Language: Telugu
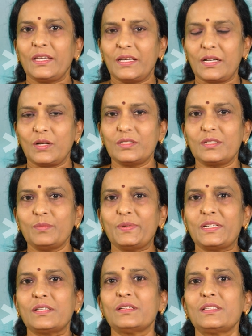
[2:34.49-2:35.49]
ఈ
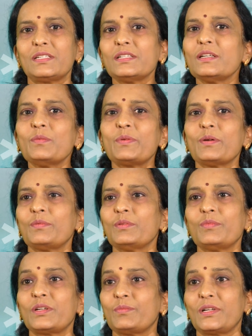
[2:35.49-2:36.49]
కాన్స్టిపేషన్ అనేది చిన్న
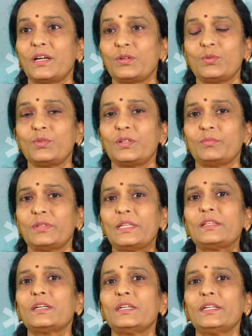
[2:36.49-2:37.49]
ప్రాబ్లం మనం మనం అనుకోలేం
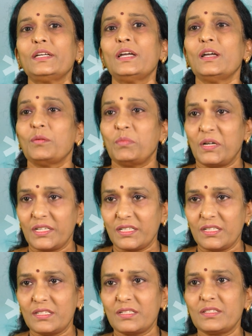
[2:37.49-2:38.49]
ఎందుకంటే
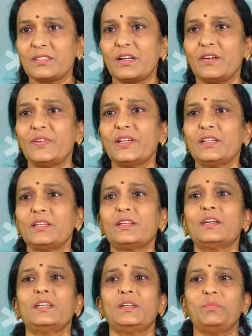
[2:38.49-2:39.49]
పార్కిన్సన్స్
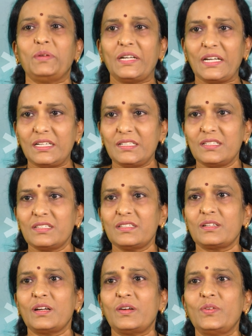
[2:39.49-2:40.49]
రావడానికి కానీ
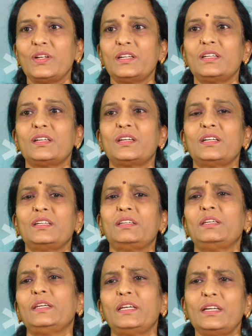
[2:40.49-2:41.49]
పారాలిసిస్ రావడానికి కానీ
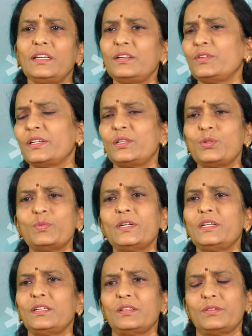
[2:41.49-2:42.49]
ఏ
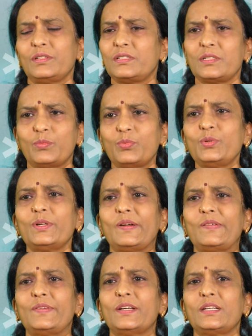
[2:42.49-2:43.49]
ఎటువంటి జబ్బులు
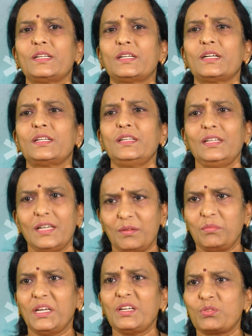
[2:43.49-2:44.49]
రావడానికి కానీ
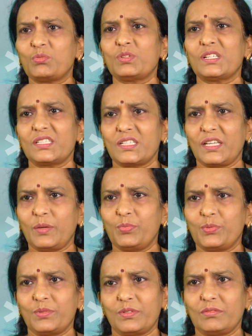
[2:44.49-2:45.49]
మెయిన్ రూట్ కాస్ అది
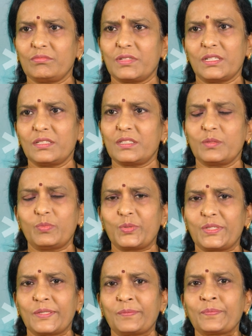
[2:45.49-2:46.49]
అయిపోతుంది
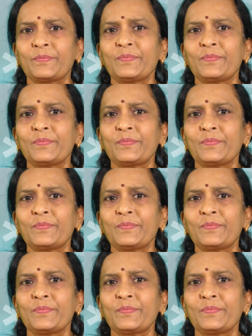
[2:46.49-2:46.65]
కాన్స్టిపేషన్